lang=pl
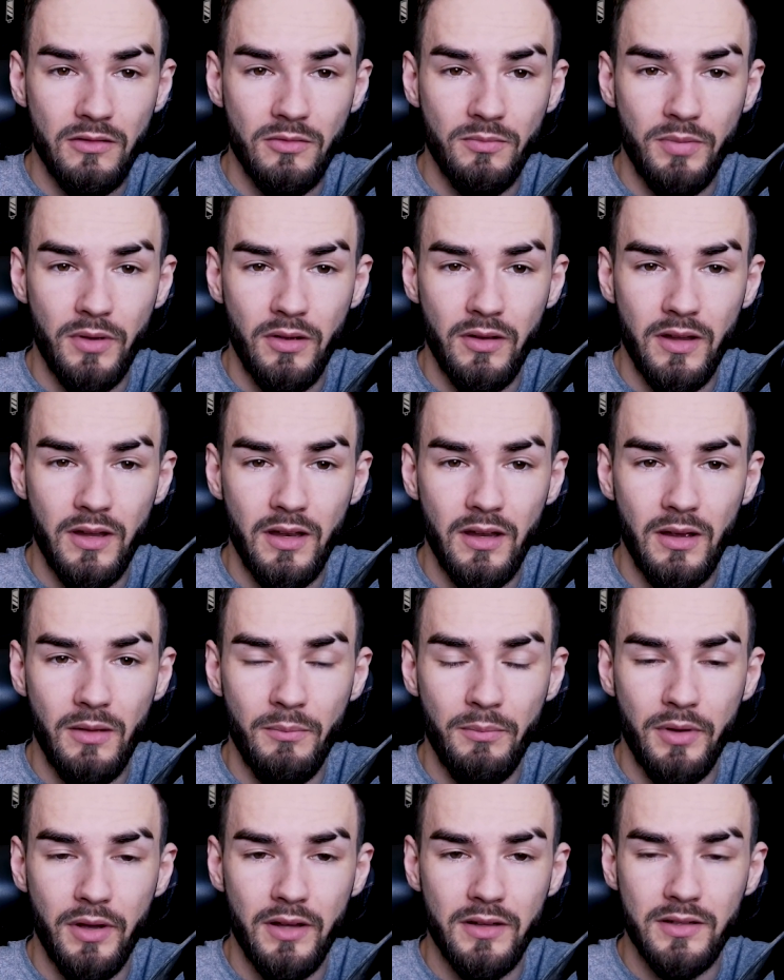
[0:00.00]
Zupełnie nie
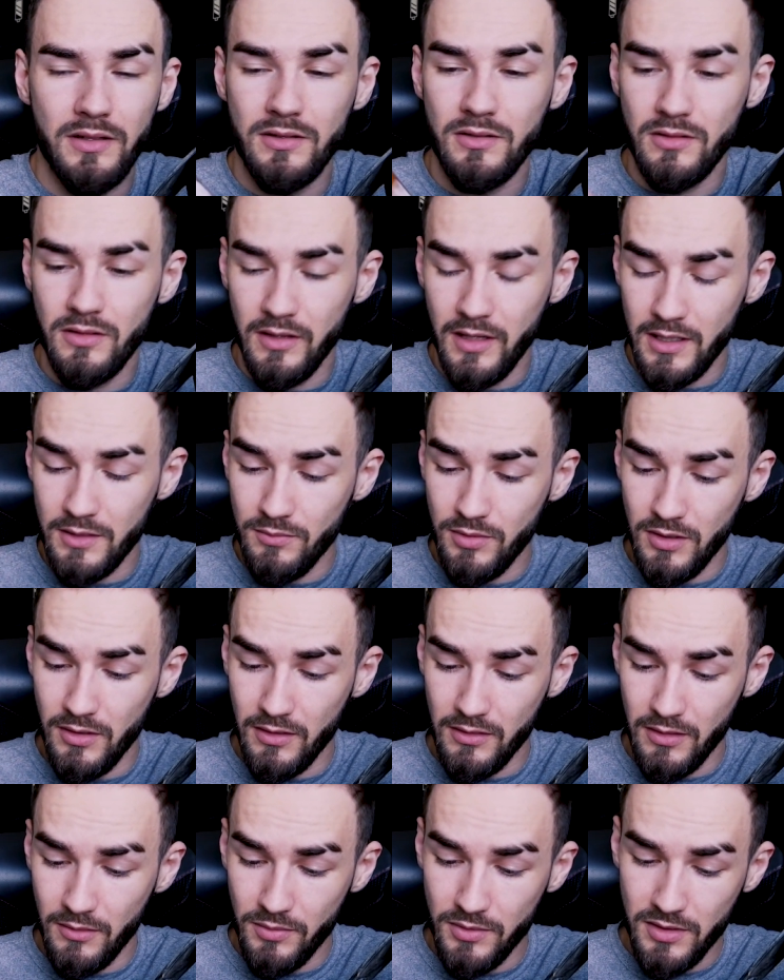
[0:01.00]
mam pojęcia, co to jest, bo nie
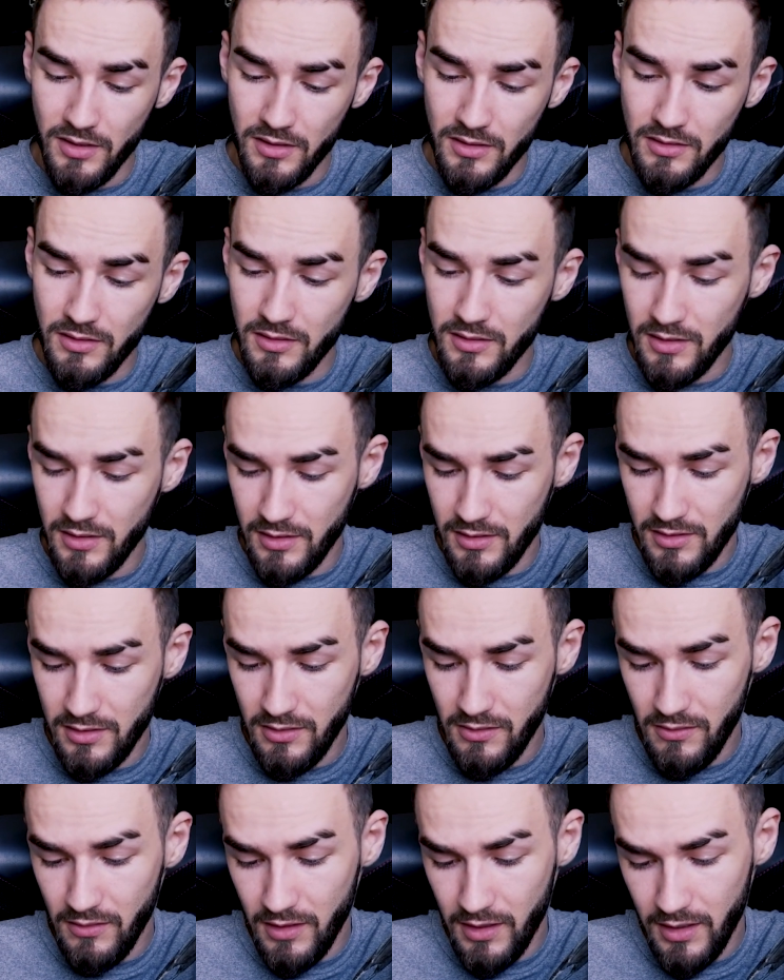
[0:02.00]
mam napisane, że to jest jakaś
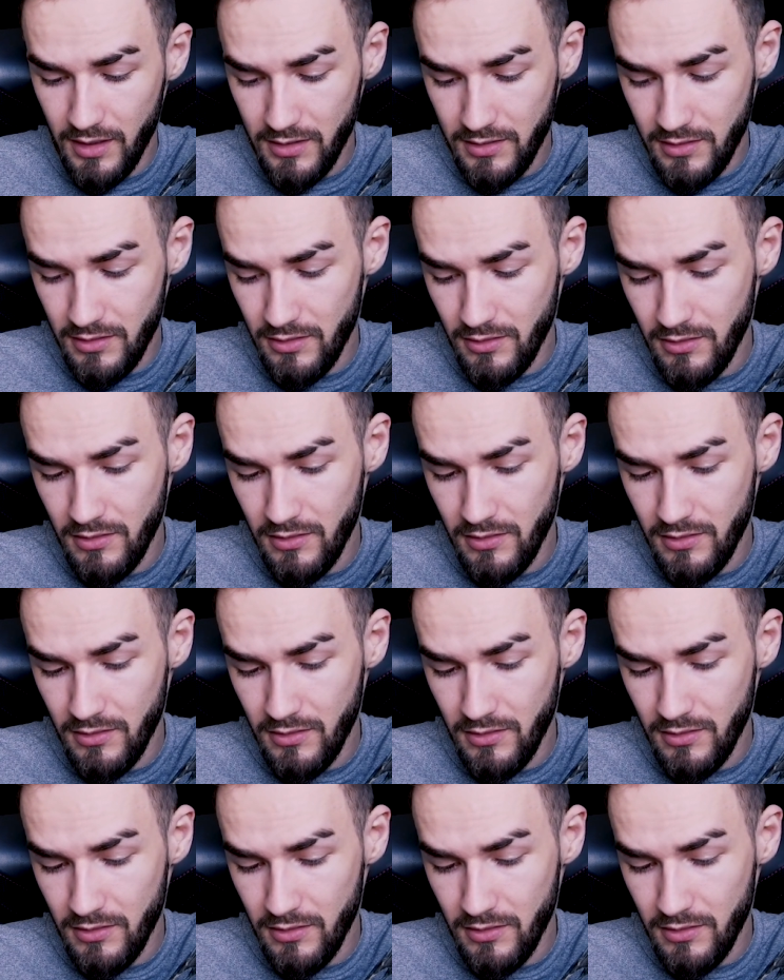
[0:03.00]
czekolada czy